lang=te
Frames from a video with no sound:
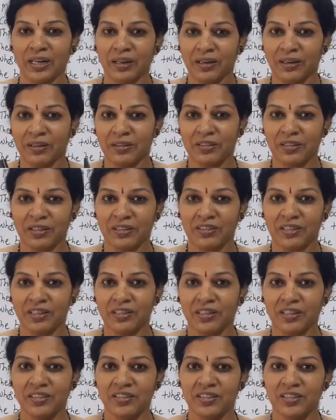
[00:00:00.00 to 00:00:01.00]
ఆ
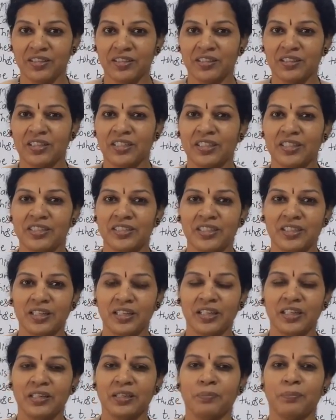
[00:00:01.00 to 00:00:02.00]
సెంటెన్స్ని
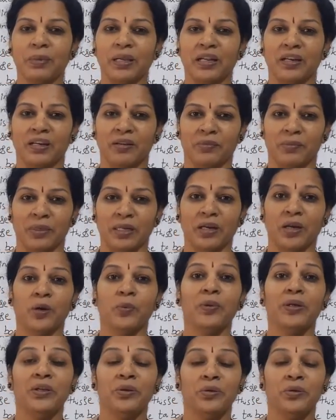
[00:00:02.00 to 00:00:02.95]
ఈజీగా పలకడం అనమాట హౌ